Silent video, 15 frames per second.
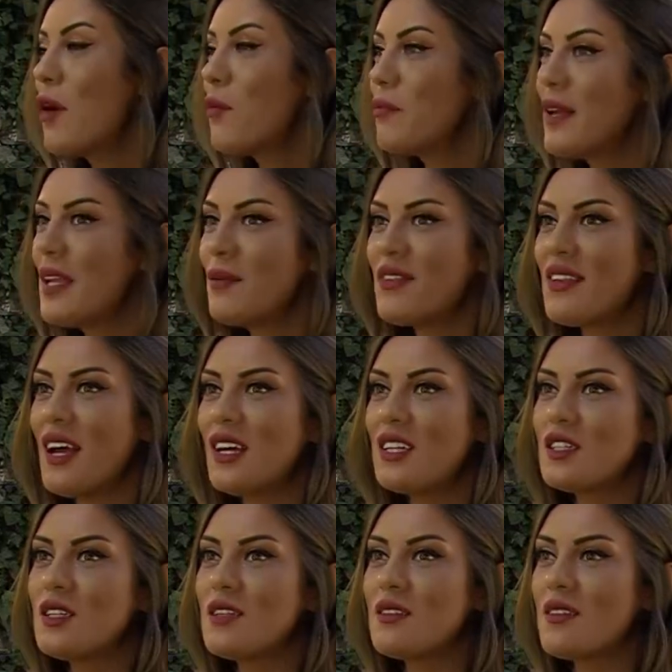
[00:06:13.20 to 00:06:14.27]
Hmm. Benim
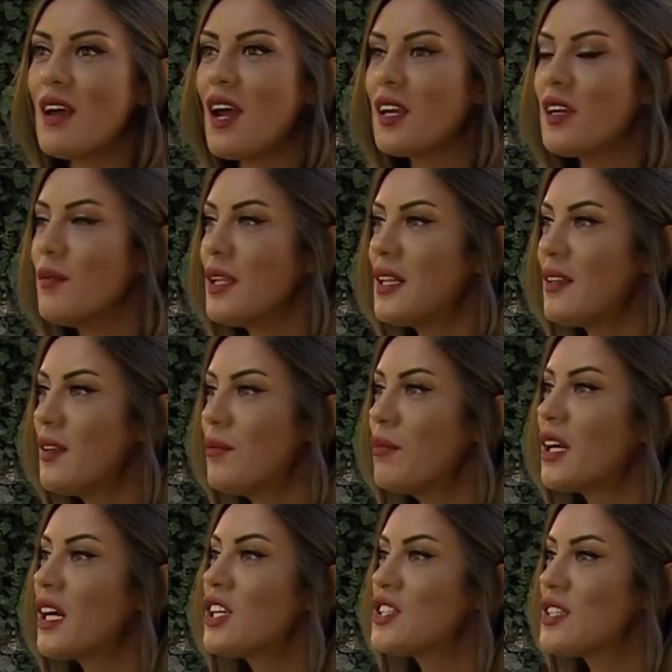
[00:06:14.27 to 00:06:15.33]
sadece takip ettiğim
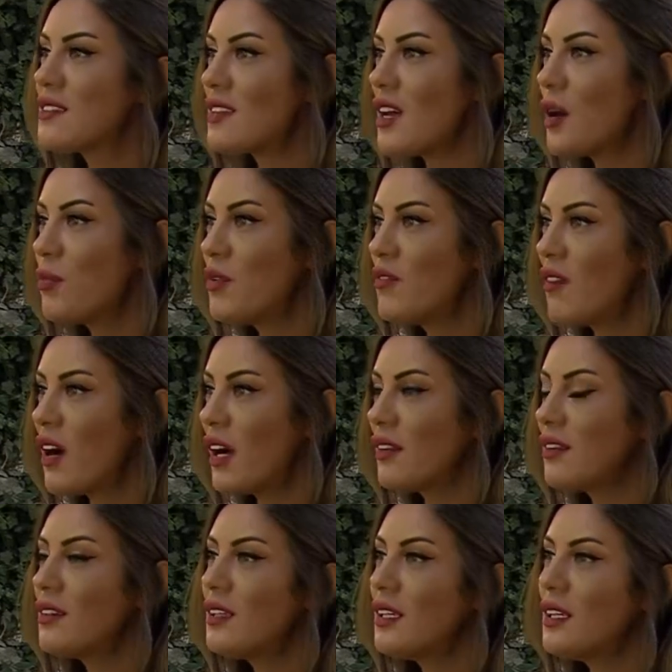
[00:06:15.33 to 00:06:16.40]
birkaç hesabım
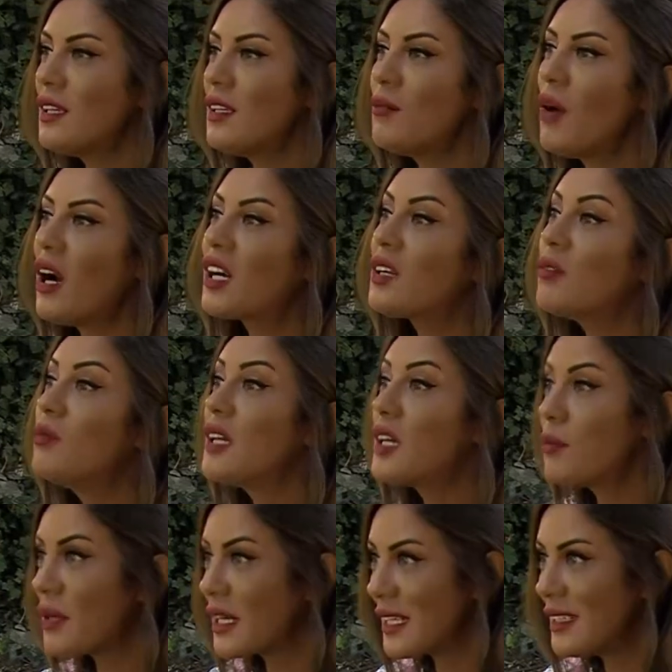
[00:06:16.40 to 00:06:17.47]
vardır. Hmm. Girerim
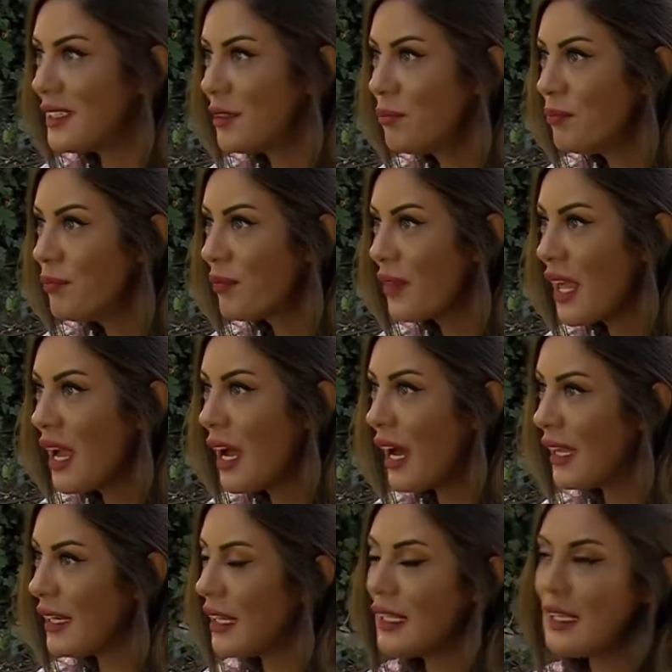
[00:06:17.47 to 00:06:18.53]
akımlara bakarım.
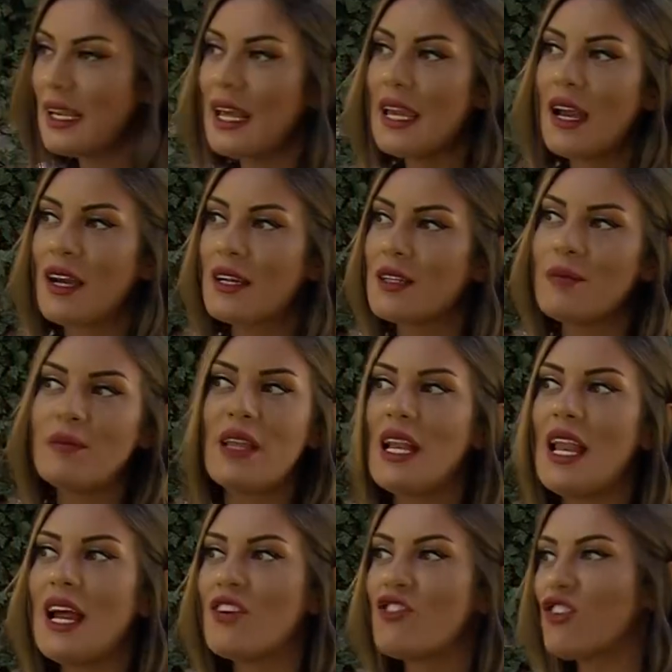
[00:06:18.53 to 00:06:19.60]
Hani ne akım
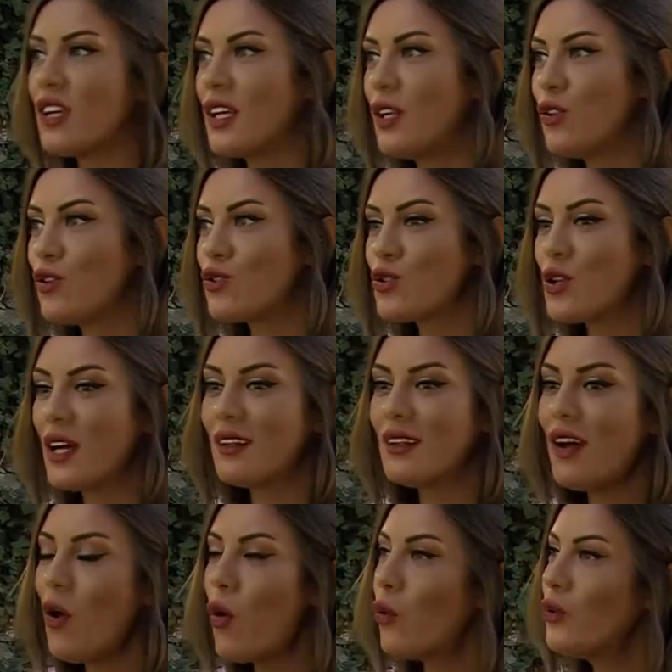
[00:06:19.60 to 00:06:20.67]
neler çekiliyor şu
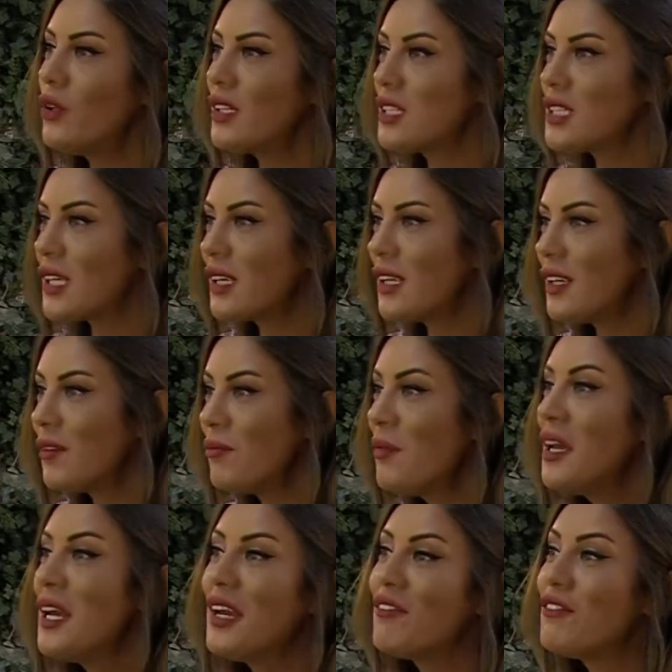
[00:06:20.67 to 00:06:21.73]
anda onları çekerim,
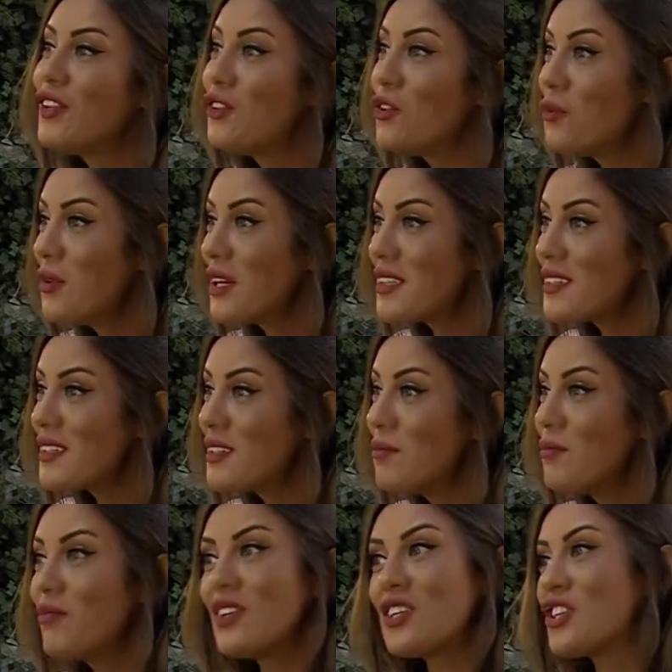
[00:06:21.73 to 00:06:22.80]
videomu atarım
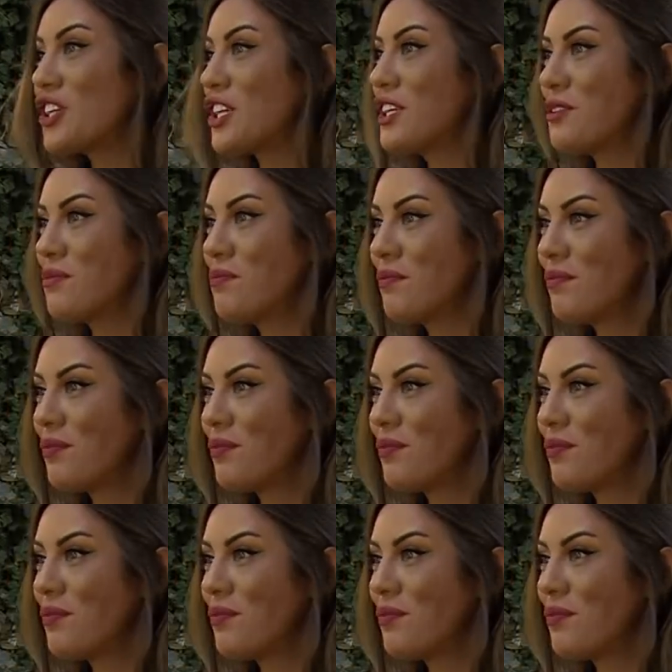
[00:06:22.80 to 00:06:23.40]
ve çıkarım.